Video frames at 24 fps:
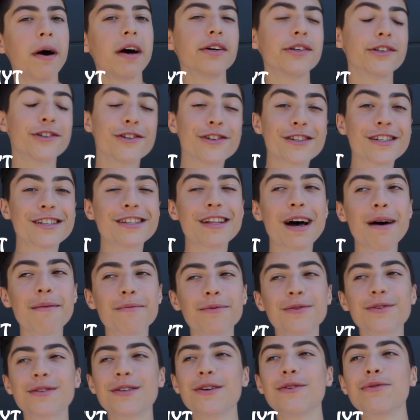pas, je snap,
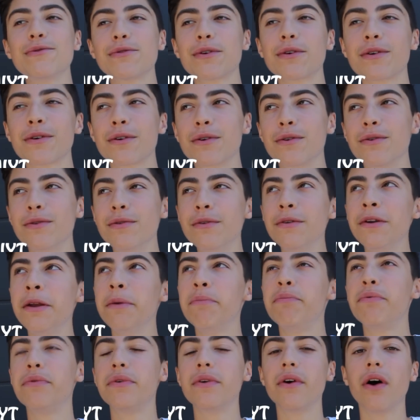donc c'est toujours cool. Et
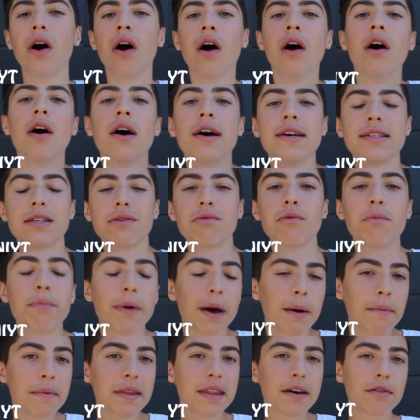puis euh, ça vous
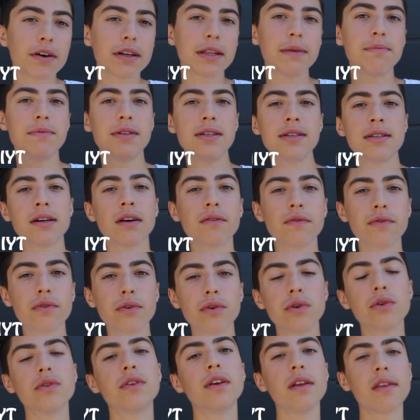permet d'avoir des petites
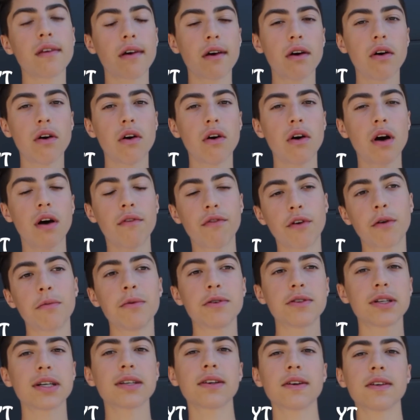infos, d'être euh, informé
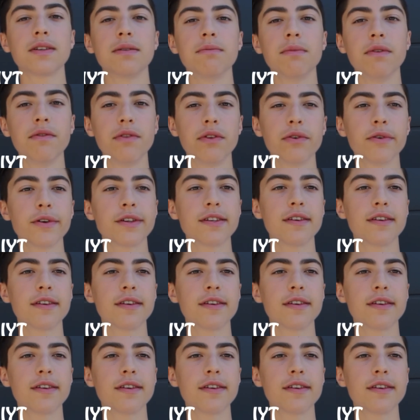sur la sortie de mes vidéos,